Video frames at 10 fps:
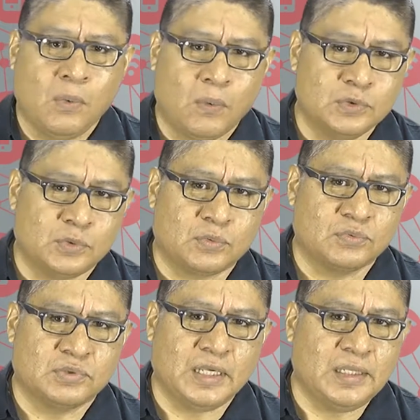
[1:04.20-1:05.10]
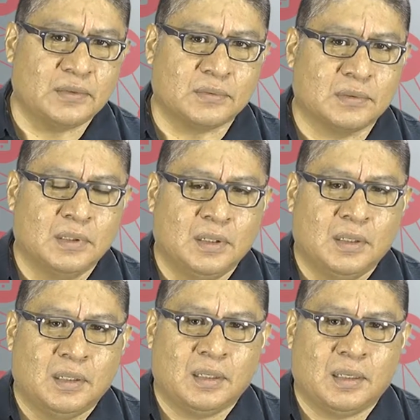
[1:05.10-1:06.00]
Outro conceito
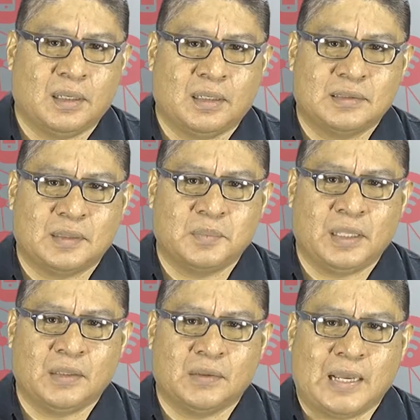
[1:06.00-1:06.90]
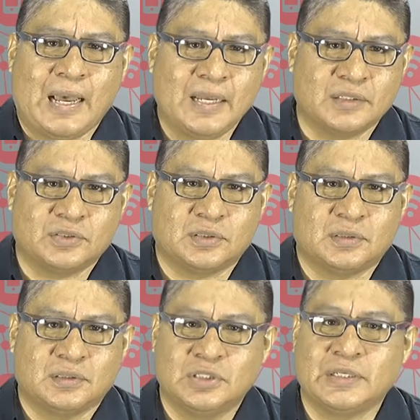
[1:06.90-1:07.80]
é, é também a arte
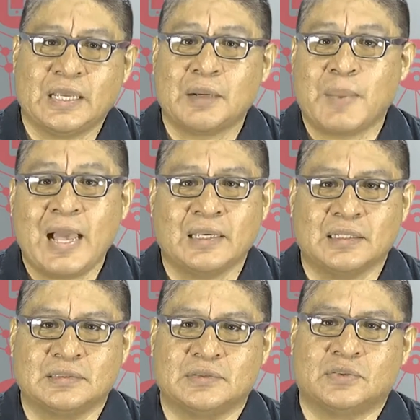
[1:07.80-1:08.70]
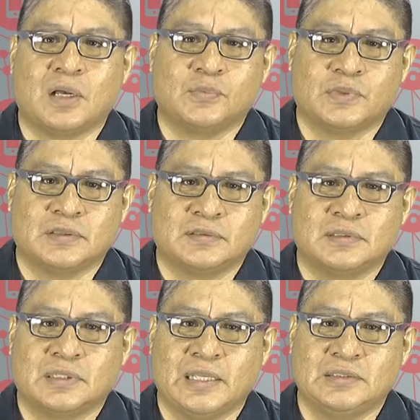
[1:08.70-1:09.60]
de criar máquinas e softwares
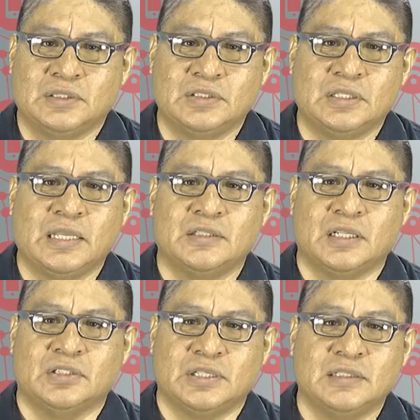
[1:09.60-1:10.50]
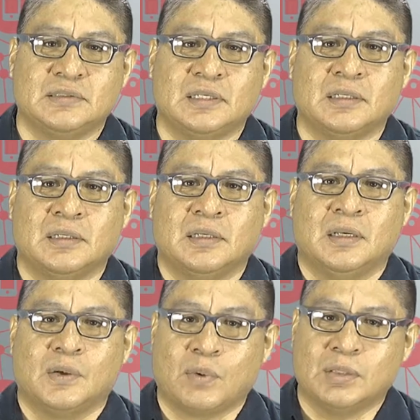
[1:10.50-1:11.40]
que exigem inteligência
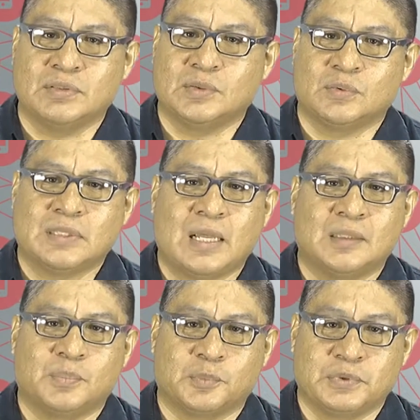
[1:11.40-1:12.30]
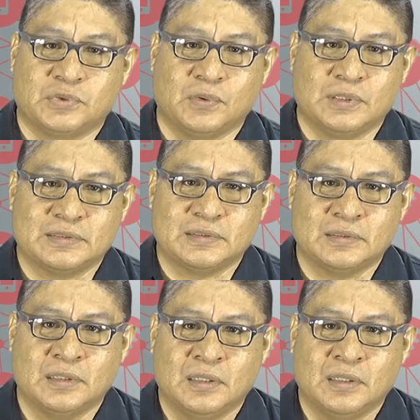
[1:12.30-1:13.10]
quando executada por pessoas.